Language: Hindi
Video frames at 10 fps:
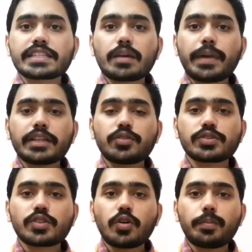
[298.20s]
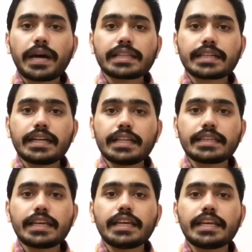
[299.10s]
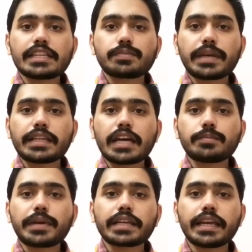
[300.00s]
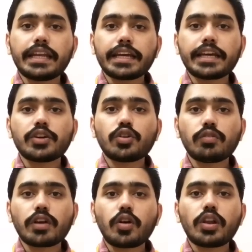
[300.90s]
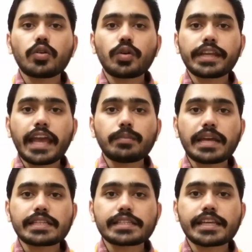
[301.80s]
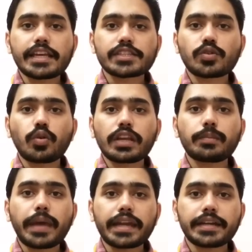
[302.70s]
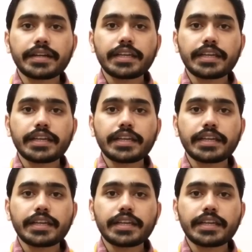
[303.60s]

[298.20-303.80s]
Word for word: उसके बाद दोस्तों हम बात कर लेते हैं इस मैदान पर खेले गए ओवरऑल ओडीआई मैचेस के स्कोरिंग पैटर्न